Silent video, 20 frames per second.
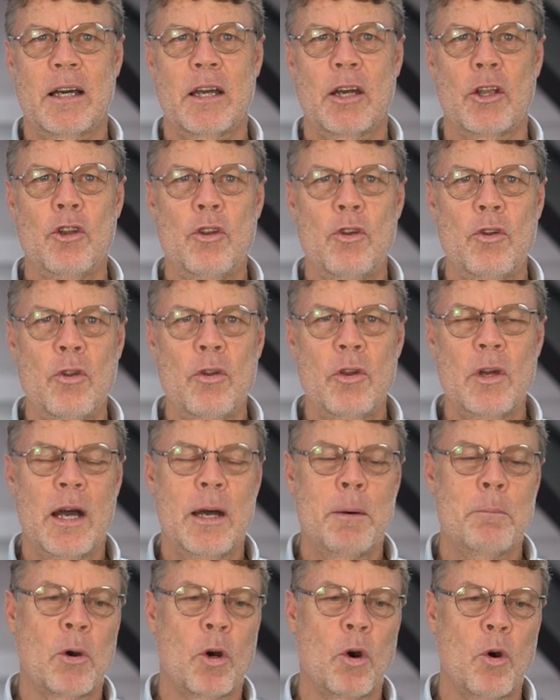Knie,
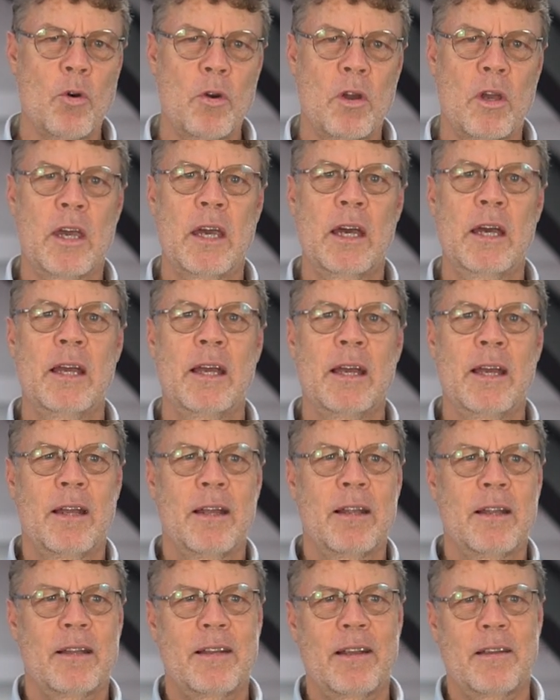am Rücken.
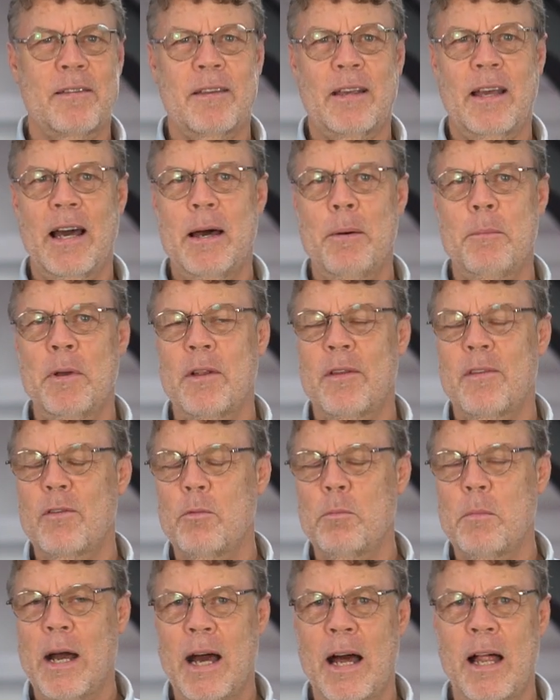Das kann man
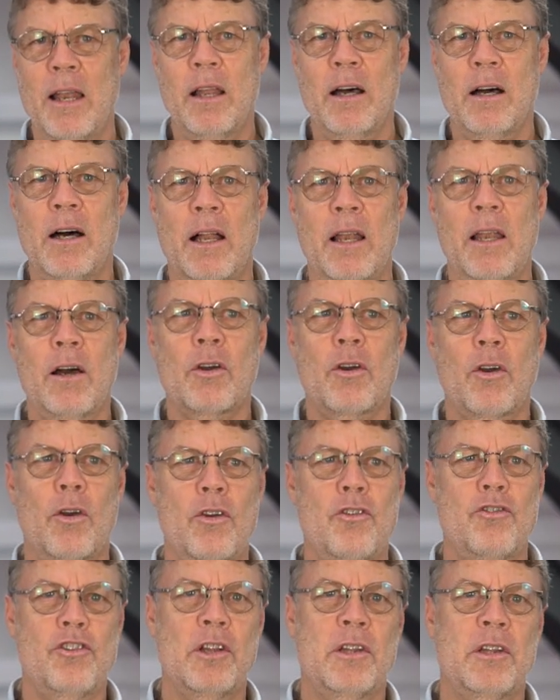zum aller,
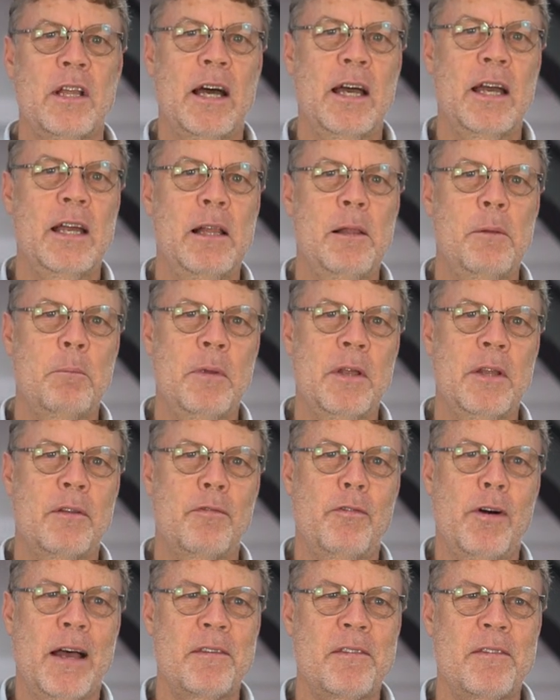allergrößten Teil mit
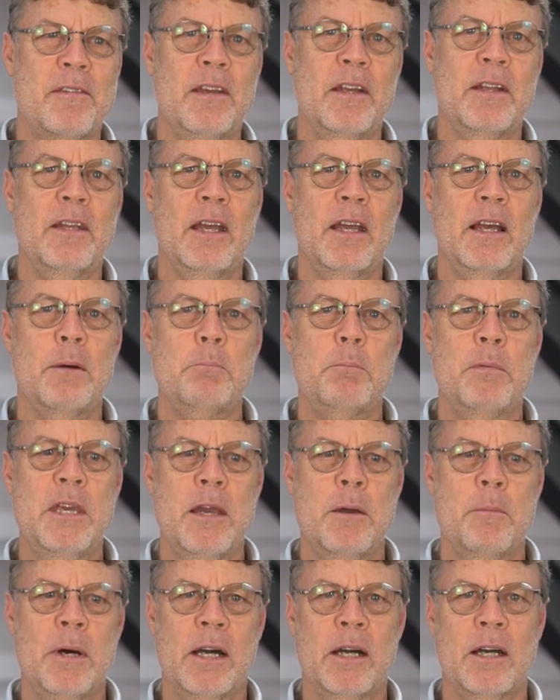
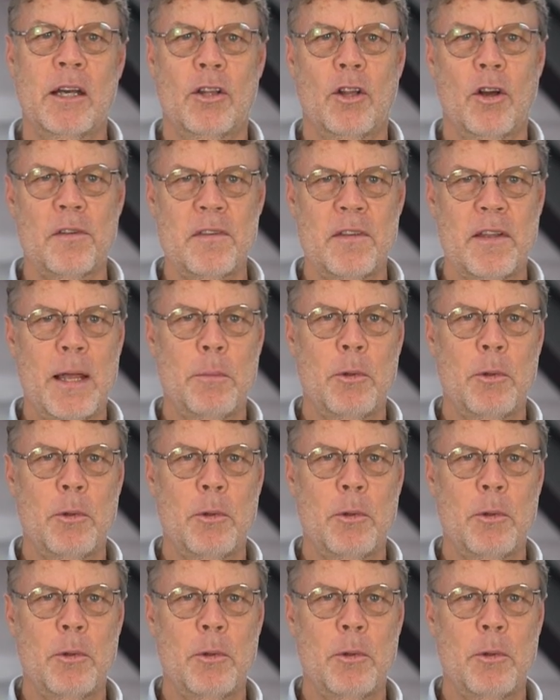Faszientherapien machen. Da sind